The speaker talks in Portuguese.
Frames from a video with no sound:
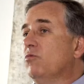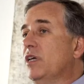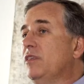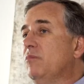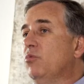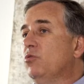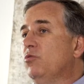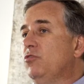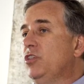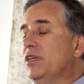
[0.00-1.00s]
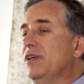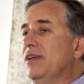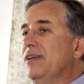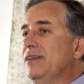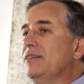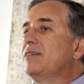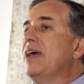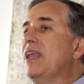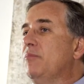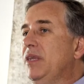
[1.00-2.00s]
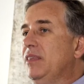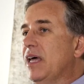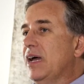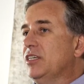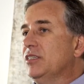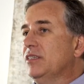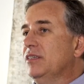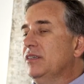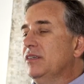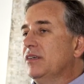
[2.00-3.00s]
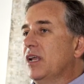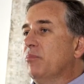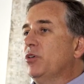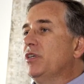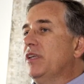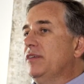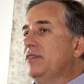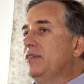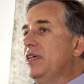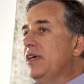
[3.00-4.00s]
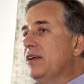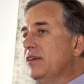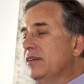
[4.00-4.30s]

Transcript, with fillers: atributos de escalabilidade, que ela pode crescer